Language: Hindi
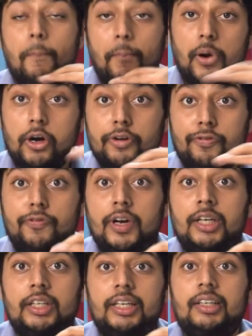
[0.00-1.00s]

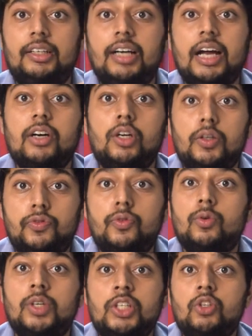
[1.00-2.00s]
परफेक्ट काइंड ऑफ
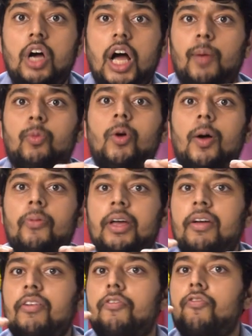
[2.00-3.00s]
फ़ोन है जो आपको आपके
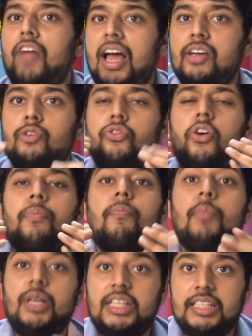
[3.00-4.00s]
वैल्यू फॉर
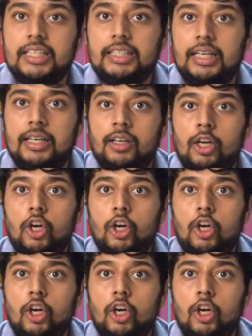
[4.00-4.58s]
मनी देता है